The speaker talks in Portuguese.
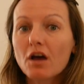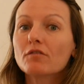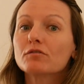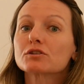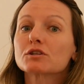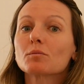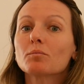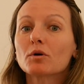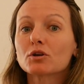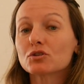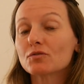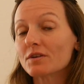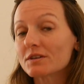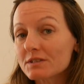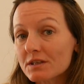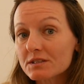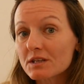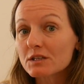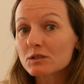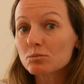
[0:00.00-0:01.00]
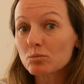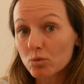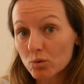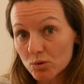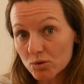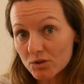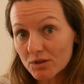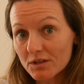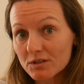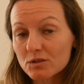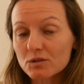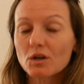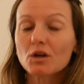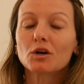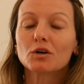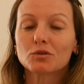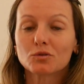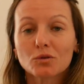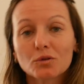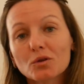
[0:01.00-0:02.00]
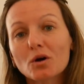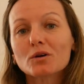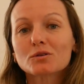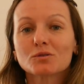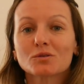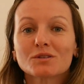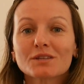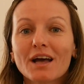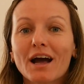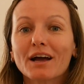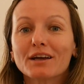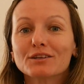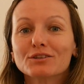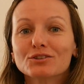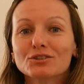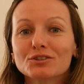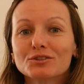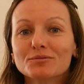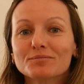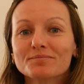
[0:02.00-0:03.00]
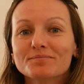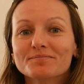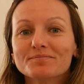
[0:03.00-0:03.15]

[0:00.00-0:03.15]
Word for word: Você pode fazer essas buscas no nosso site.